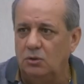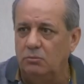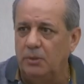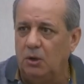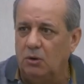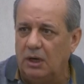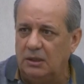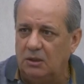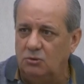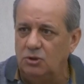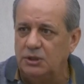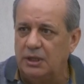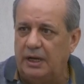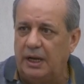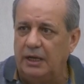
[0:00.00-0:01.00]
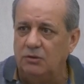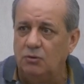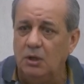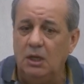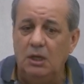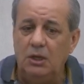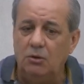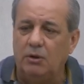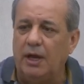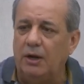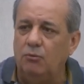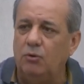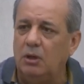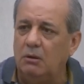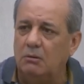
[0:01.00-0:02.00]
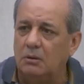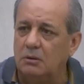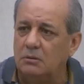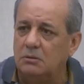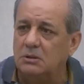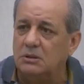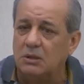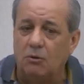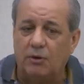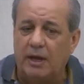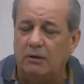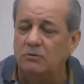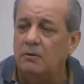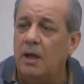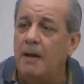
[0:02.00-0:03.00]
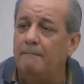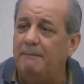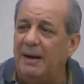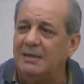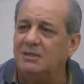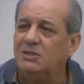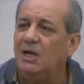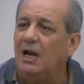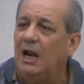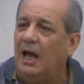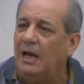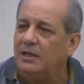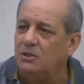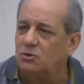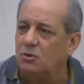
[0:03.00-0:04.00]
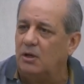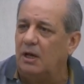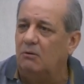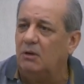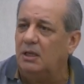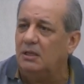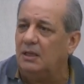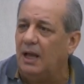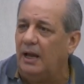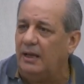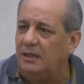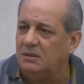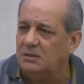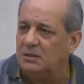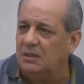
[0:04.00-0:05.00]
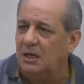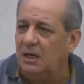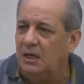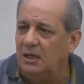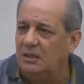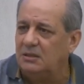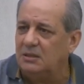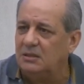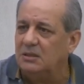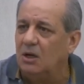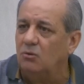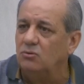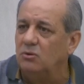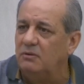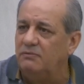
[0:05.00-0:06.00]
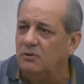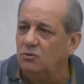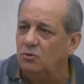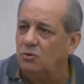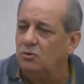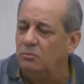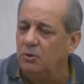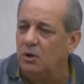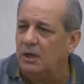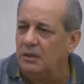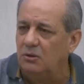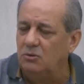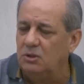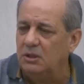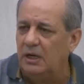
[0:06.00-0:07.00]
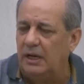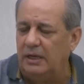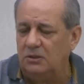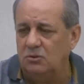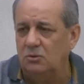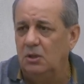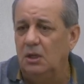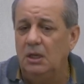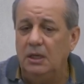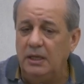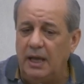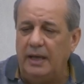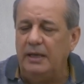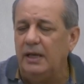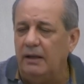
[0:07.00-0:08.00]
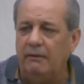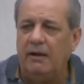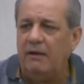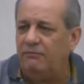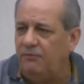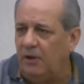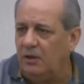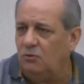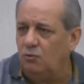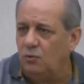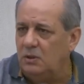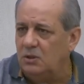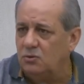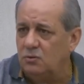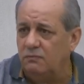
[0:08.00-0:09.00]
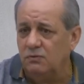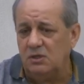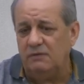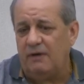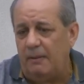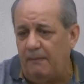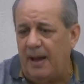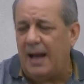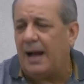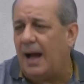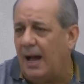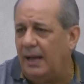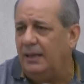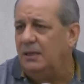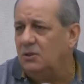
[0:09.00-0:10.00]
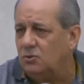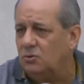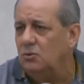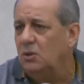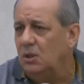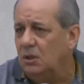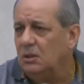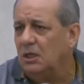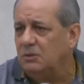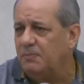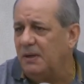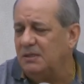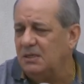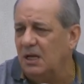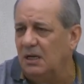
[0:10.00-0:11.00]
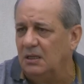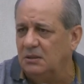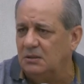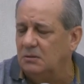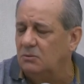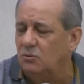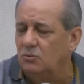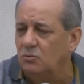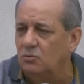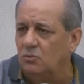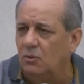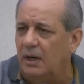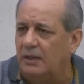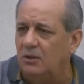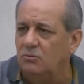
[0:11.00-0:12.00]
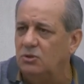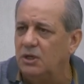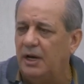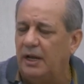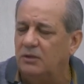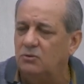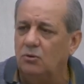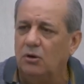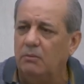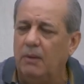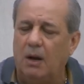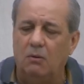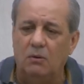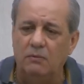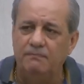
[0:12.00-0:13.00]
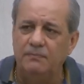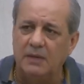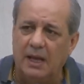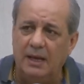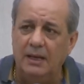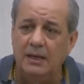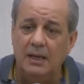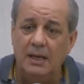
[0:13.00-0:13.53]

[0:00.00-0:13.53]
no meu cartão de crédito, eu quero eu quero parcelar isso, eu quero quitar esse, esse saldo devedor do meu cartão de crédito. E aí é, é feito isso e você vai pagar isso nas parcelas do, do, do cartão de crédito normal. Né?